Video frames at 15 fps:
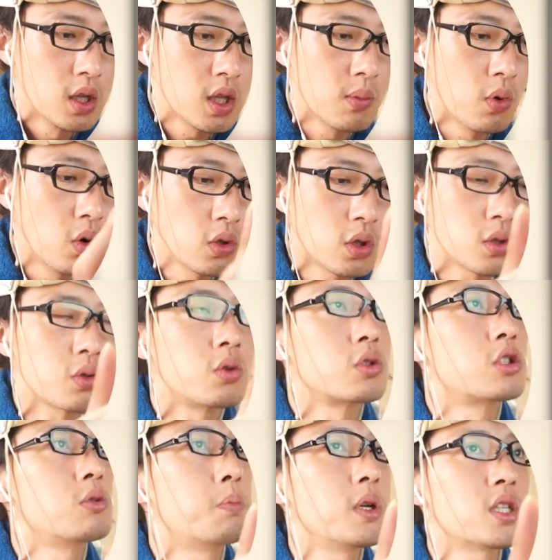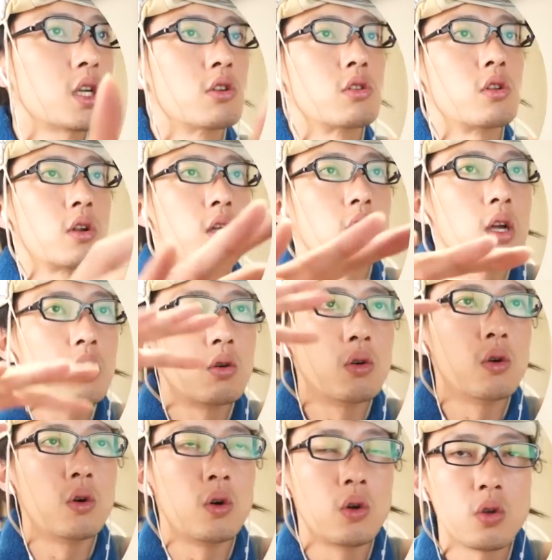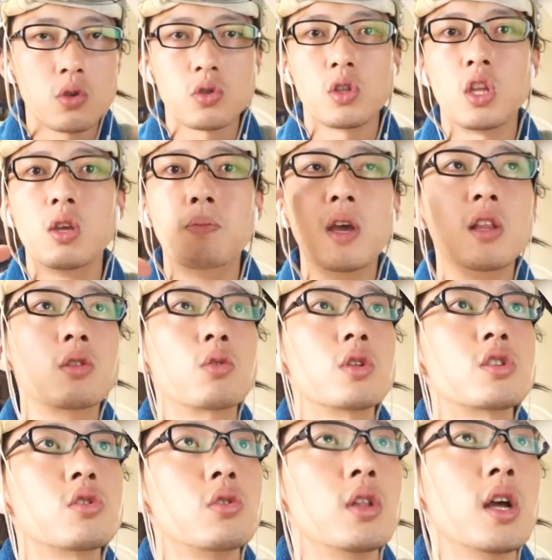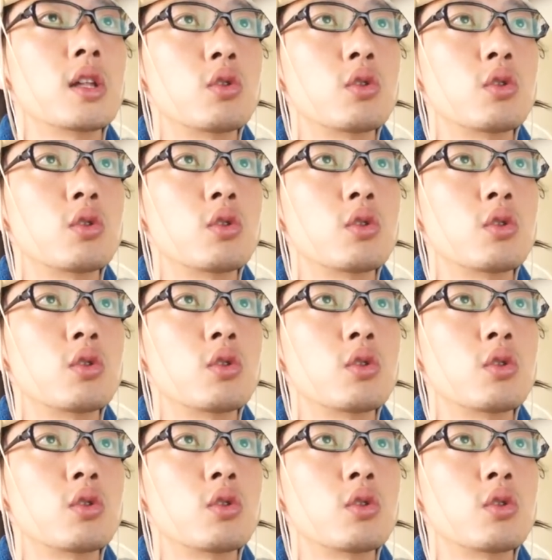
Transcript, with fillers: で、もう一つこうスペシャルっていうのがね、こう、要するにイベントですよね。